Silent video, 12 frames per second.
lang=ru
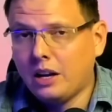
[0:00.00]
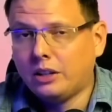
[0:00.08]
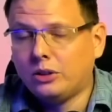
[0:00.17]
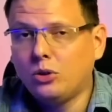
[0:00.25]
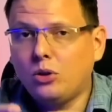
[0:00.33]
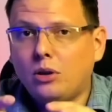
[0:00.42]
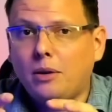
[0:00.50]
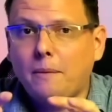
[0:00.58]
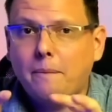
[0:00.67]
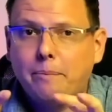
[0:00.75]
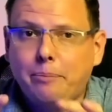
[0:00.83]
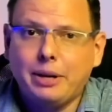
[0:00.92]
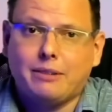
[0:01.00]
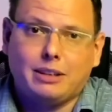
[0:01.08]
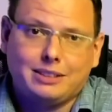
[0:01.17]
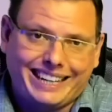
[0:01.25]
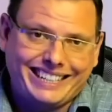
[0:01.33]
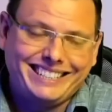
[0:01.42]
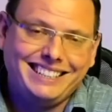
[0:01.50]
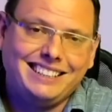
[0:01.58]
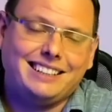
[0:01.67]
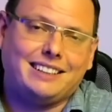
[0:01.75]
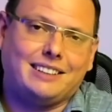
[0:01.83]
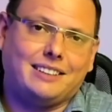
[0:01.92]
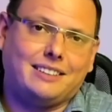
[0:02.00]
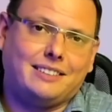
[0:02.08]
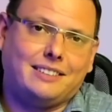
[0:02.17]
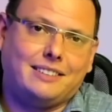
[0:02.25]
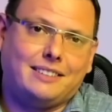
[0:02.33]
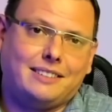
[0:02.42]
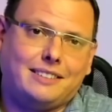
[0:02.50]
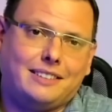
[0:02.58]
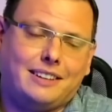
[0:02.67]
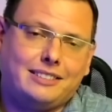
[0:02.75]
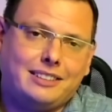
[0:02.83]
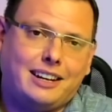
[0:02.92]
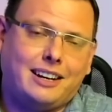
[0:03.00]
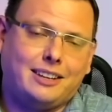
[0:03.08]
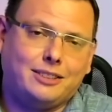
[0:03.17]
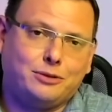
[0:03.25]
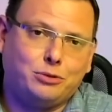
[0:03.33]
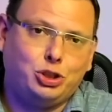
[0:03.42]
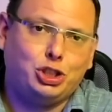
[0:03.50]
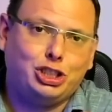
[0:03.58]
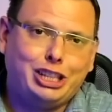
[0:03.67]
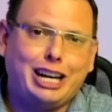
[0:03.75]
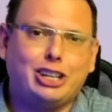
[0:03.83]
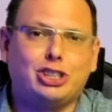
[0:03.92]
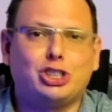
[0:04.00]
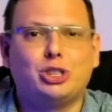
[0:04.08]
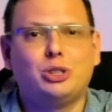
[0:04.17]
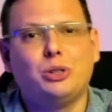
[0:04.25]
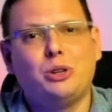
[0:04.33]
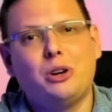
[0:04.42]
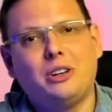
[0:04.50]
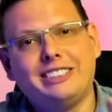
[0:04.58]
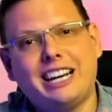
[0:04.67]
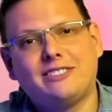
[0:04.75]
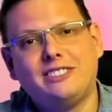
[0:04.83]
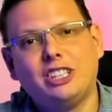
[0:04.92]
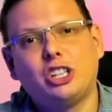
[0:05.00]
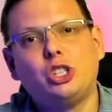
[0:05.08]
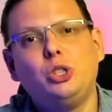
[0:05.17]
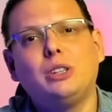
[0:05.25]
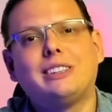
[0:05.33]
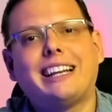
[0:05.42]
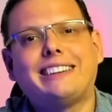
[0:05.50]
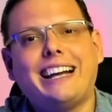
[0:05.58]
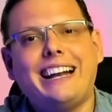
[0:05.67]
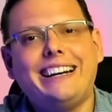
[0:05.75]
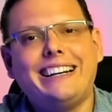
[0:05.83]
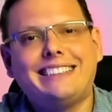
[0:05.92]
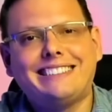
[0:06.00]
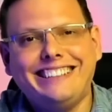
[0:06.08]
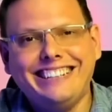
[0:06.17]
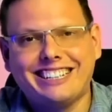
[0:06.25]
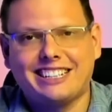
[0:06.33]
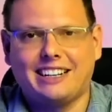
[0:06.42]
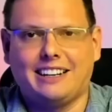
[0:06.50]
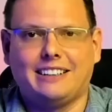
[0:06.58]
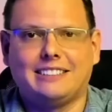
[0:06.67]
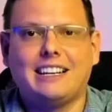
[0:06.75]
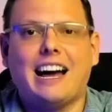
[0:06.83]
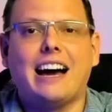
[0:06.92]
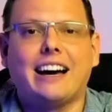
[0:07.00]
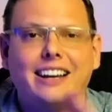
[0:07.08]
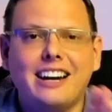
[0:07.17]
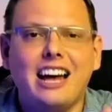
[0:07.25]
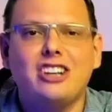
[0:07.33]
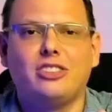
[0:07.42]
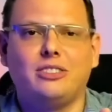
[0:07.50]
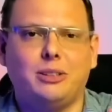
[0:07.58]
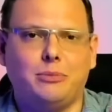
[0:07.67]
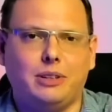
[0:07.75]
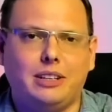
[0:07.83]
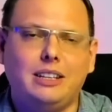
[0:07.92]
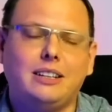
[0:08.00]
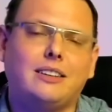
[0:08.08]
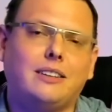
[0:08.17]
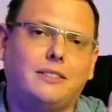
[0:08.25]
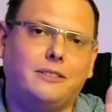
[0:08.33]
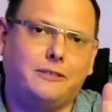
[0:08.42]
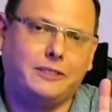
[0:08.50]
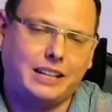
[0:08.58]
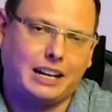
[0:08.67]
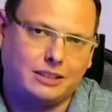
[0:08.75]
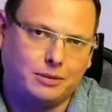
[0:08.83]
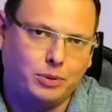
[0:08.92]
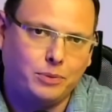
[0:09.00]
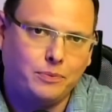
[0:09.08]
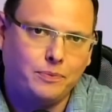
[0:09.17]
Но первая страшилка, она звучит так, что нас всех ждет тотальная слежка за гражданами и их финансами.